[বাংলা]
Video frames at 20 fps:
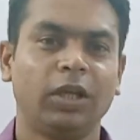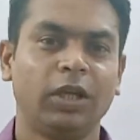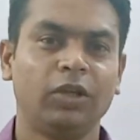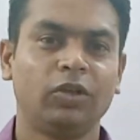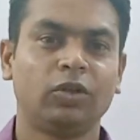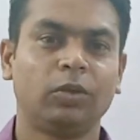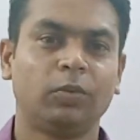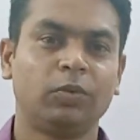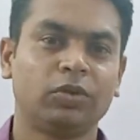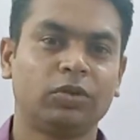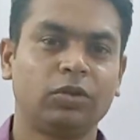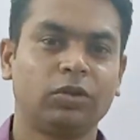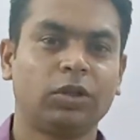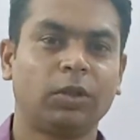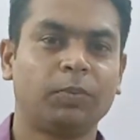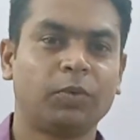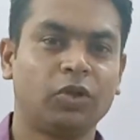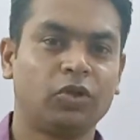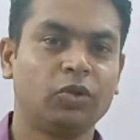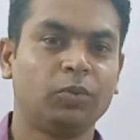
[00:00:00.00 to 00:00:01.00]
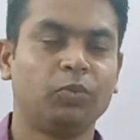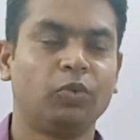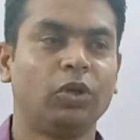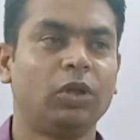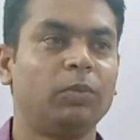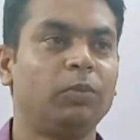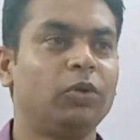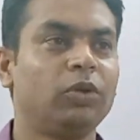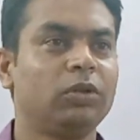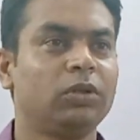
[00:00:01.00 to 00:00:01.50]
এই সমস্ত সব কিছু
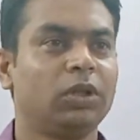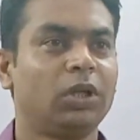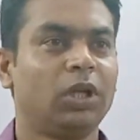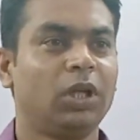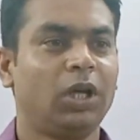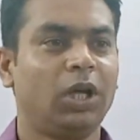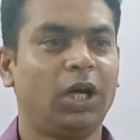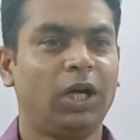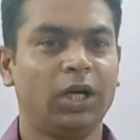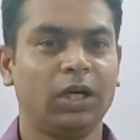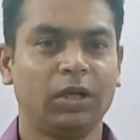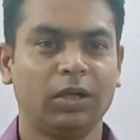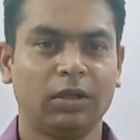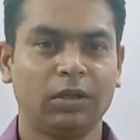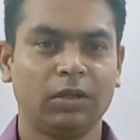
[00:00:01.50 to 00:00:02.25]
বলবো আর